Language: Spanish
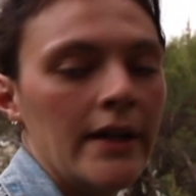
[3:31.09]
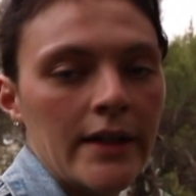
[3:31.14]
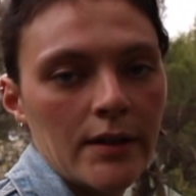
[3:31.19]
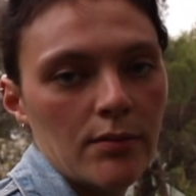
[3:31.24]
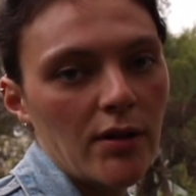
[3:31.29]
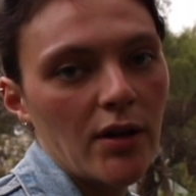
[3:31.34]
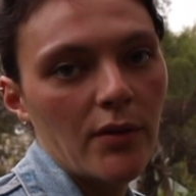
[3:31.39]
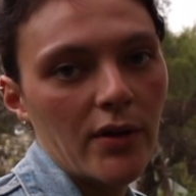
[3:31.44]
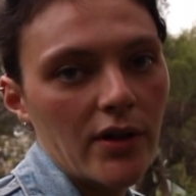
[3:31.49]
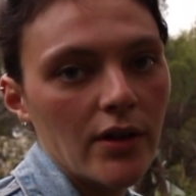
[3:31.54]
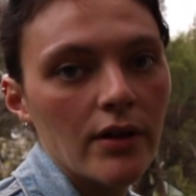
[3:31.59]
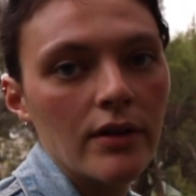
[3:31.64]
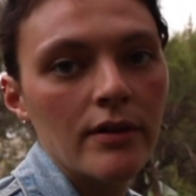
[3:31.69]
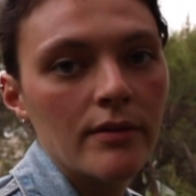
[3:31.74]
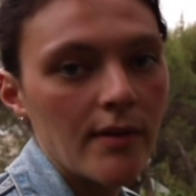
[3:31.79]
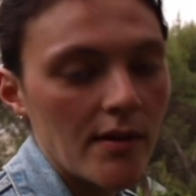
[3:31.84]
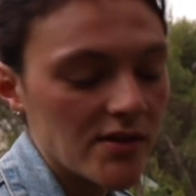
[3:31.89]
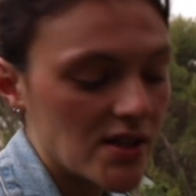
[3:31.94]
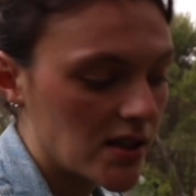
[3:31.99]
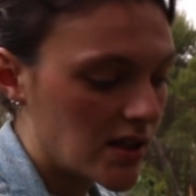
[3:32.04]
Pero bueno,
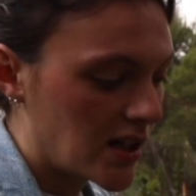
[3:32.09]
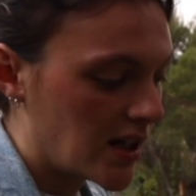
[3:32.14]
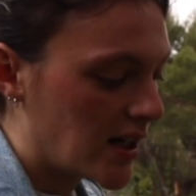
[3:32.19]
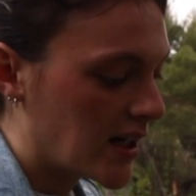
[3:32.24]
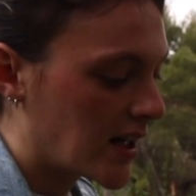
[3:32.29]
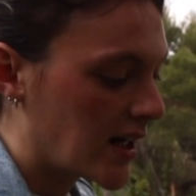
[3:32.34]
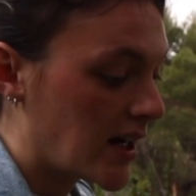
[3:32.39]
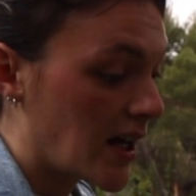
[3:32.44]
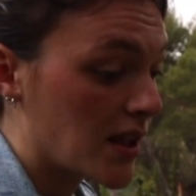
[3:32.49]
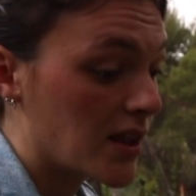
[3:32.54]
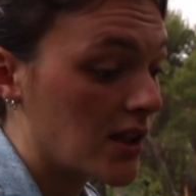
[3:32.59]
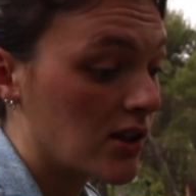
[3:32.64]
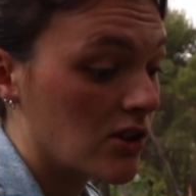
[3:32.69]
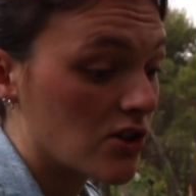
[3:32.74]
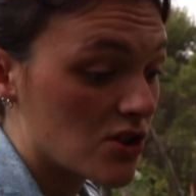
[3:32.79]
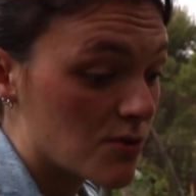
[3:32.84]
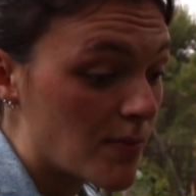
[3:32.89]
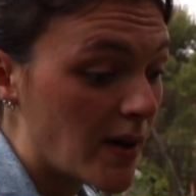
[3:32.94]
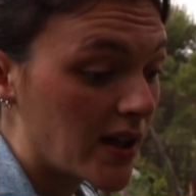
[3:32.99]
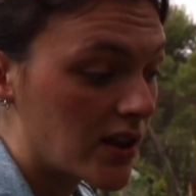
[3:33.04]
vamos a tener que ir haciendo
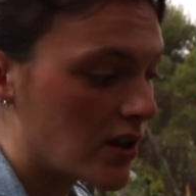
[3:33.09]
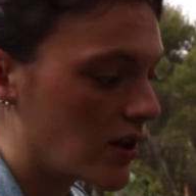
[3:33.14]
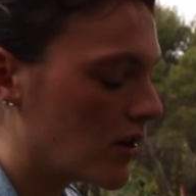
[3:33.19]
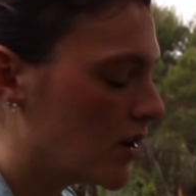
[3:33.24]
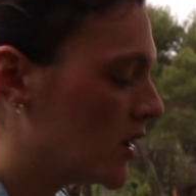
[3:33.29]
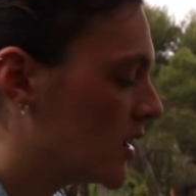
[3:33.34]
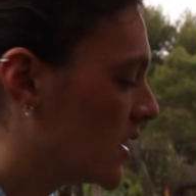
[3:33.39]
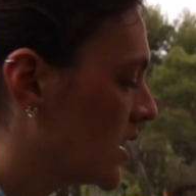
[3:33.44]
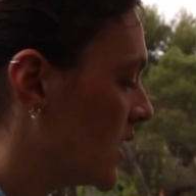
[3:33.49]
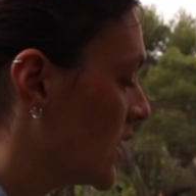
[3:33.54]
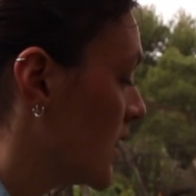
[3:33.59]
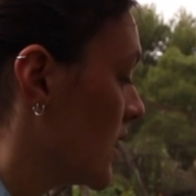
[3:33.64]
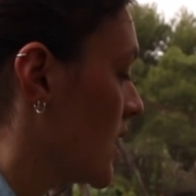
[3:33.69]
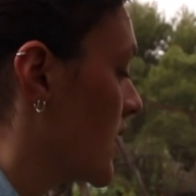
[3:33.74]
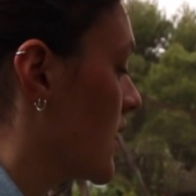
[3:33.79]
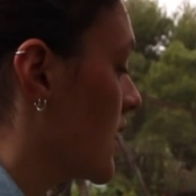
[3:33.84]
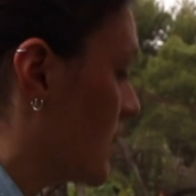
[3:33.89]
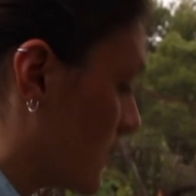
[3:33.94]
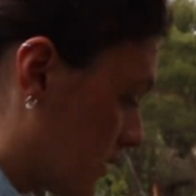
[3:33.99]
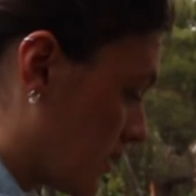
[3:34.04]
espacio.
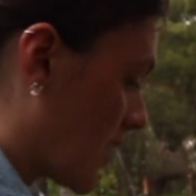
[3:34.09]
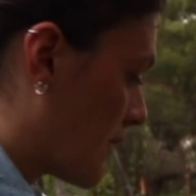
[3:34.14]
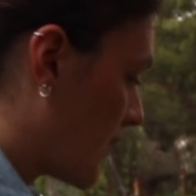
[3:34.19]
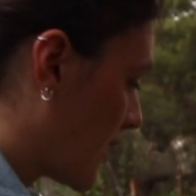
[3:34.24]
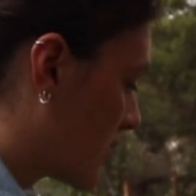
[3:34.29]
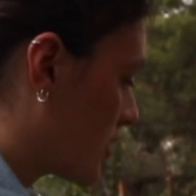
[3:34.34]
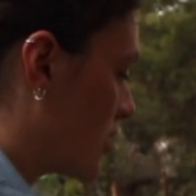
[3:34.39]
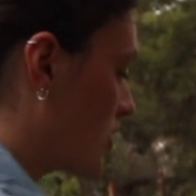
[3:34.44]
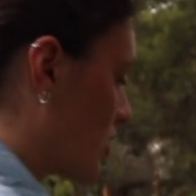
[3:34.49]
Hablando de